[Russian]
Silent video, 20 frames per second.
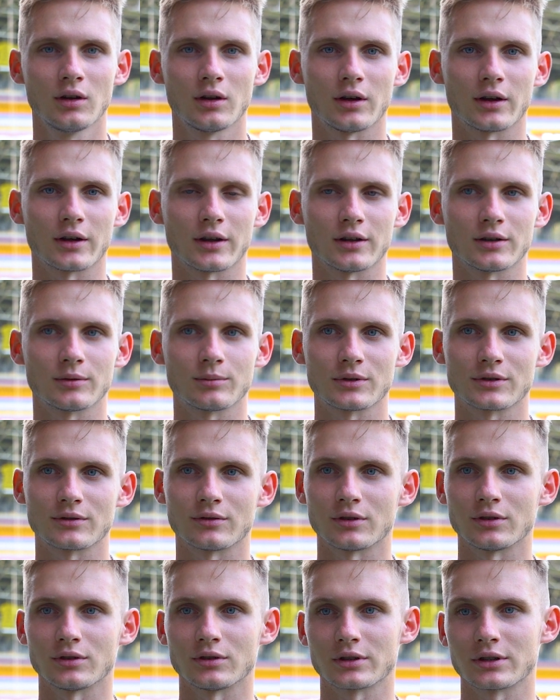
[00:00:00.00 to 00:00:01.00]
агент
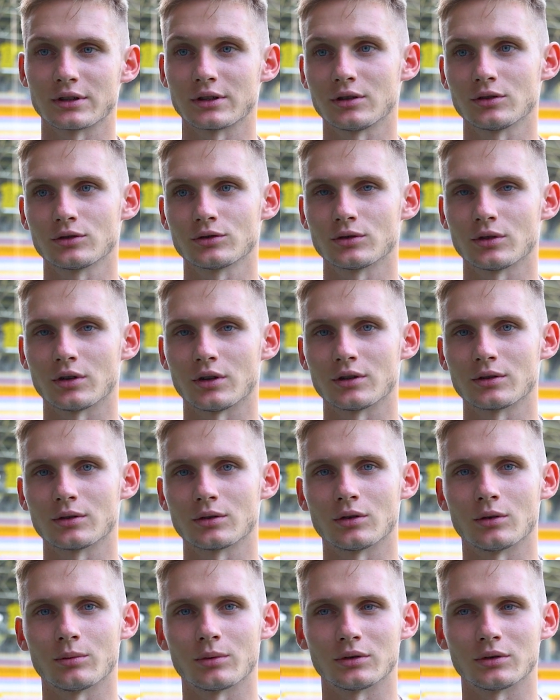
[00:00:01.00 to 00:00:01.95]
позвонил, сказал, что есть такое